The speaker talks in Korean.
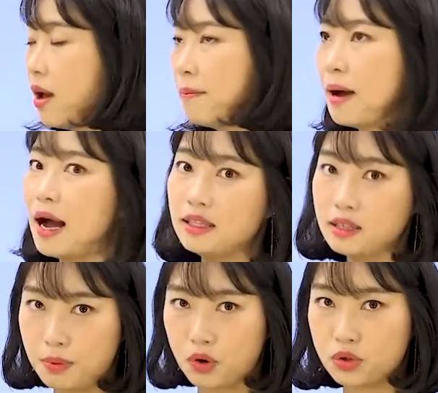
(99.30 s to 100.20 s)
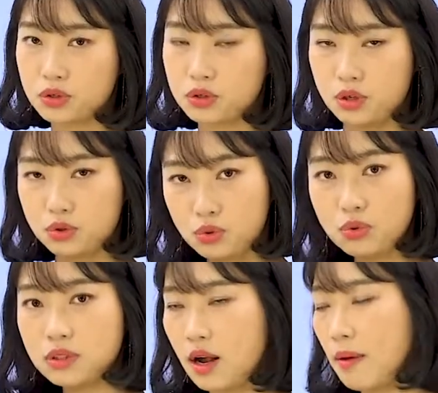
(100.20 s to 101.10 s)
많이 벌어졌어요.
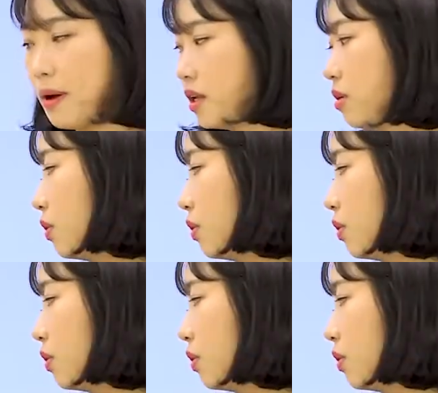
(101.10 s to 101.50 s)
수온차가 많이